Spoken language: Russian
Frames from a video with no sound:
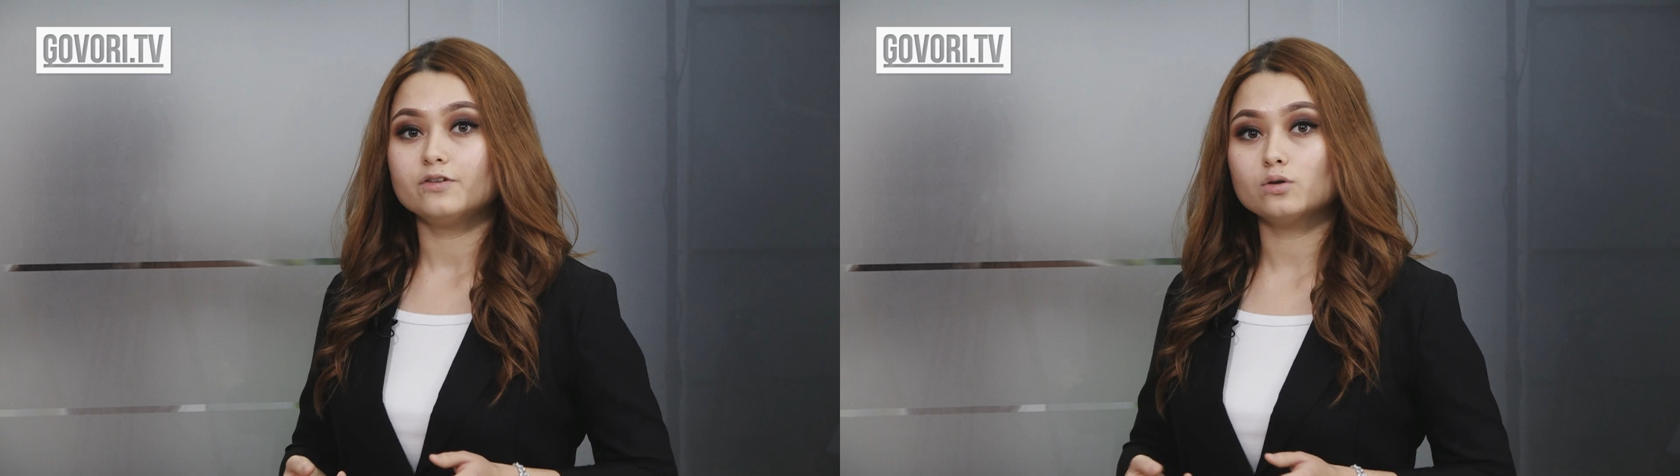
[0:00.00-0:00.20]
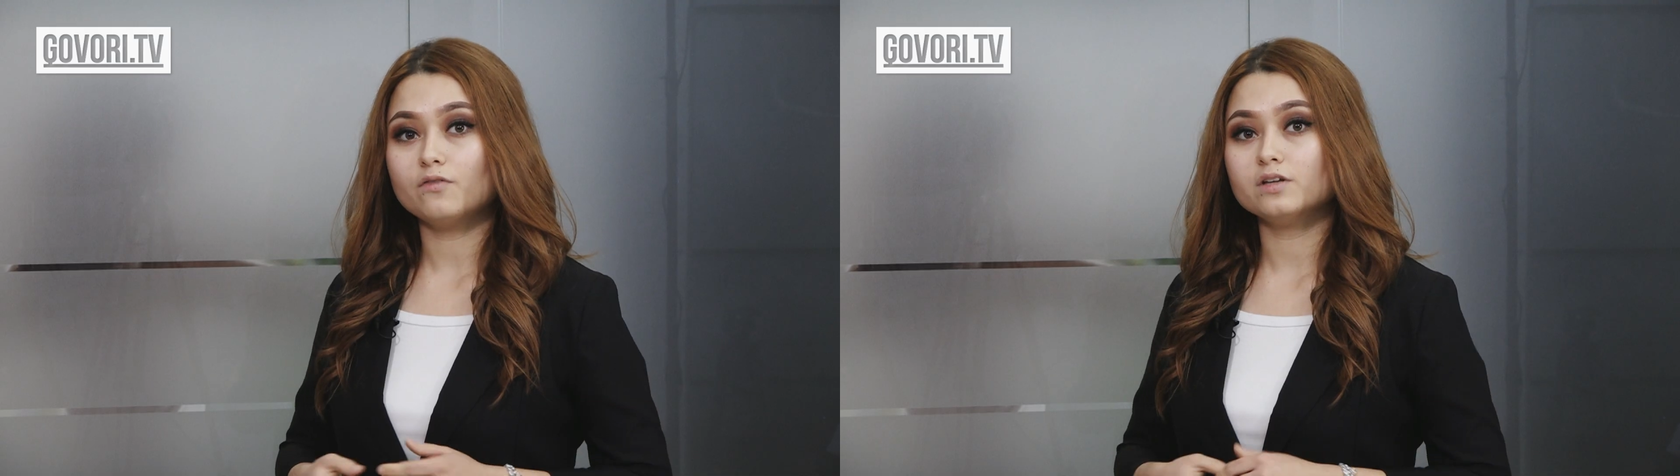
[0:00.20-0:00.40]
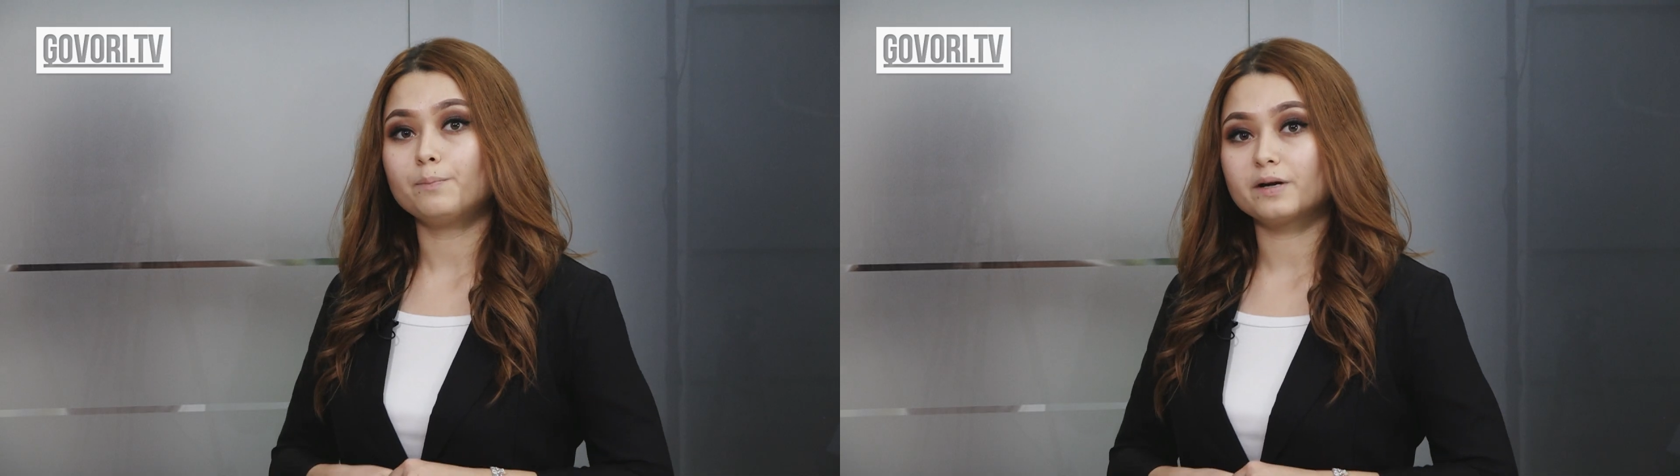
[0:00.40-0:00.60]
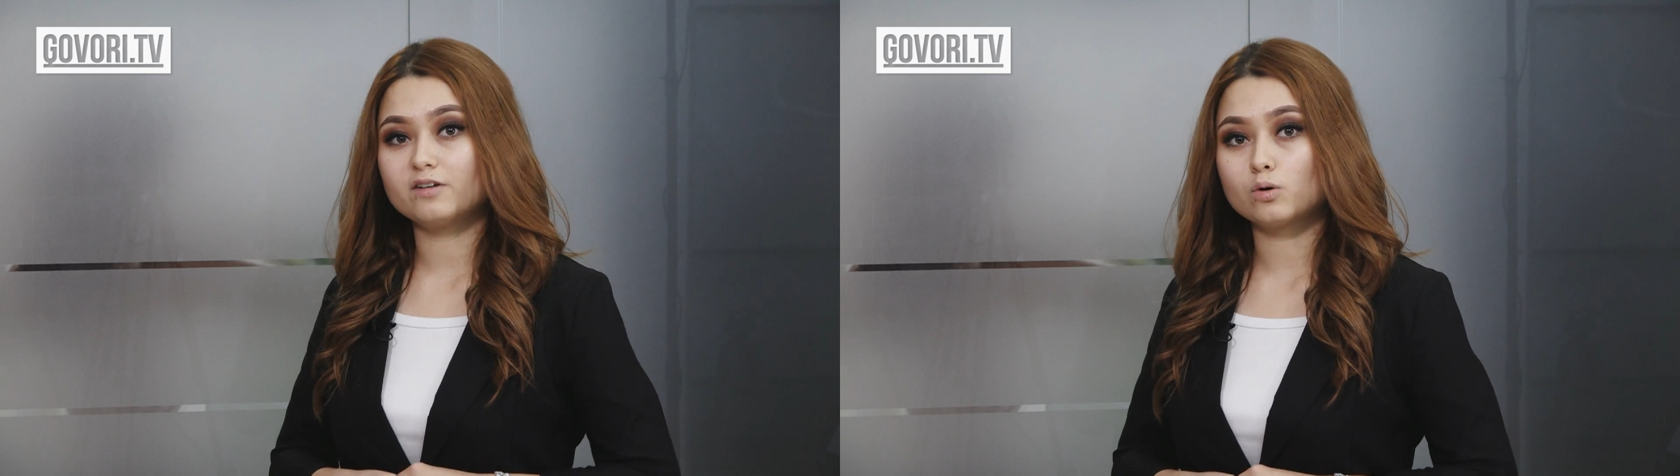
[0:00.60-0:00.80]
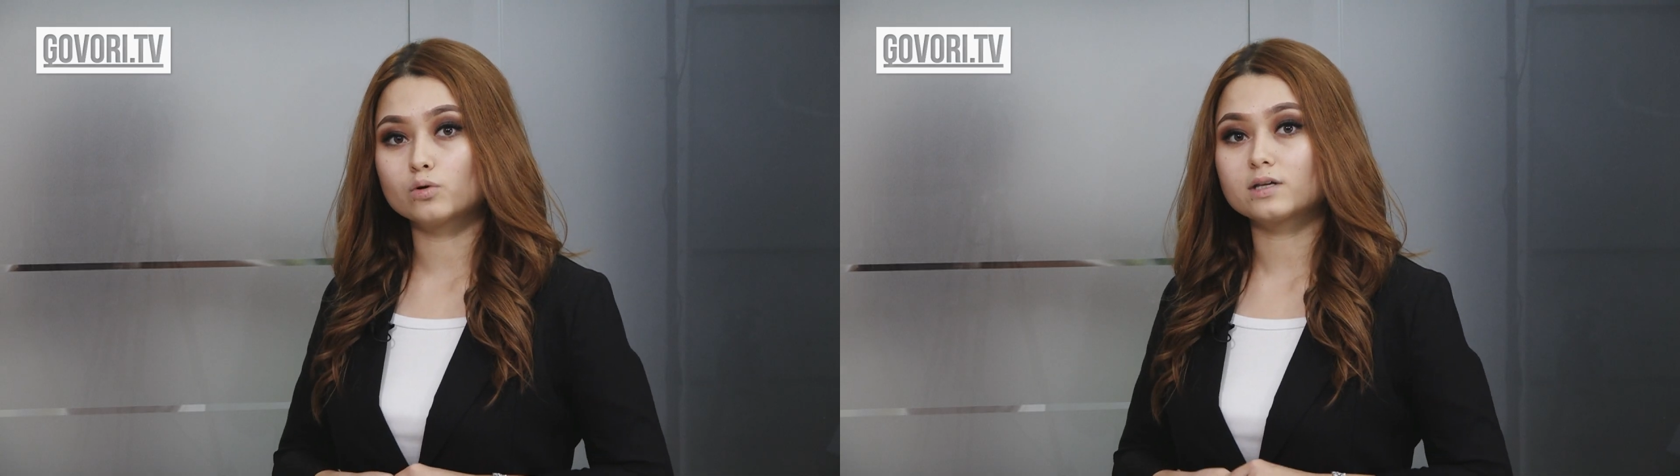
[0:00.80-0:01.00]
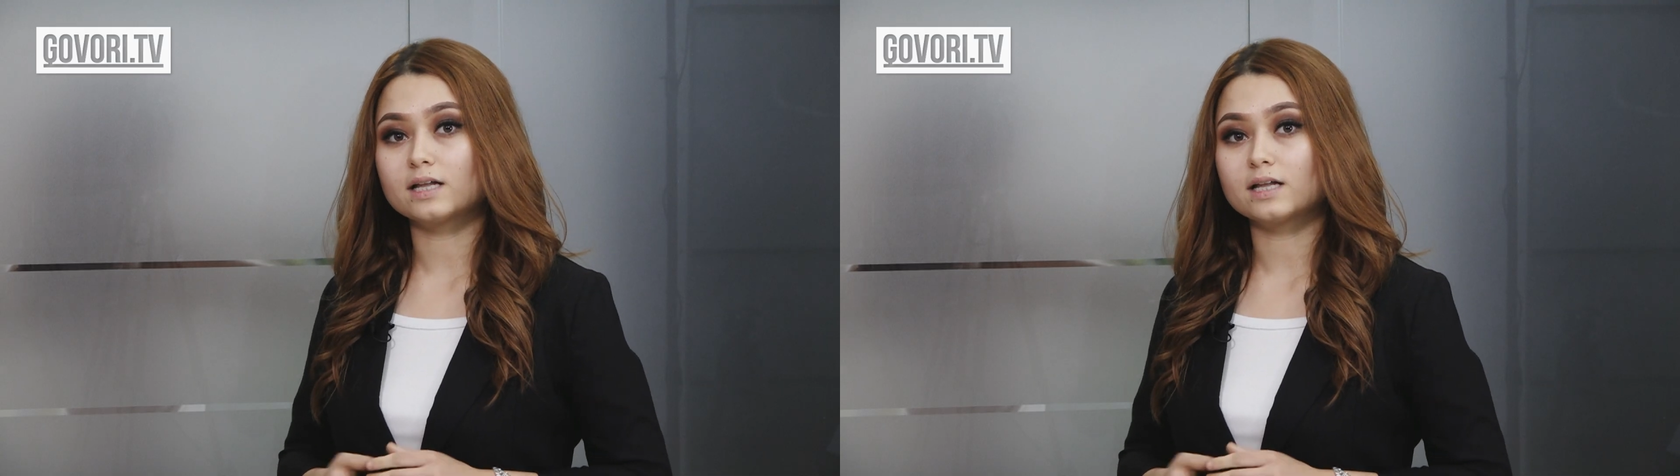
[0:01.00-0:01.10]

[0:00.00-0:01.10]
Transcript: Виновных привлекут к